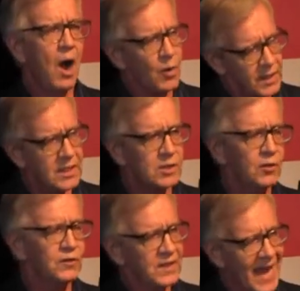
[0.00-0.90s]
Auch ihr
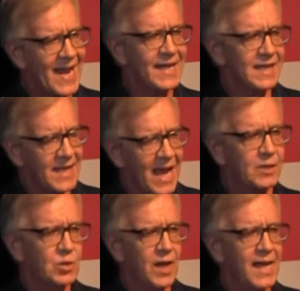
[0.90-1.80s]
dürftet eigentlich
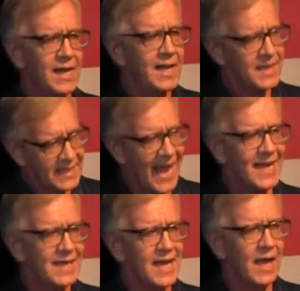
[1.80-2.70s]
aktuell nicht
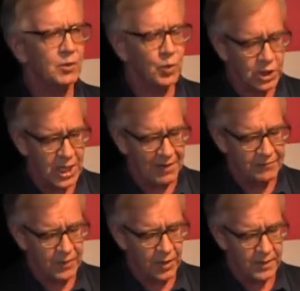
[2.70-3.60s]
eine Nacht ruhig
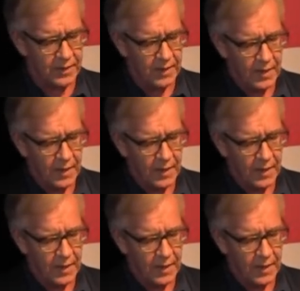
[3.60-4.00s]
schlafen können.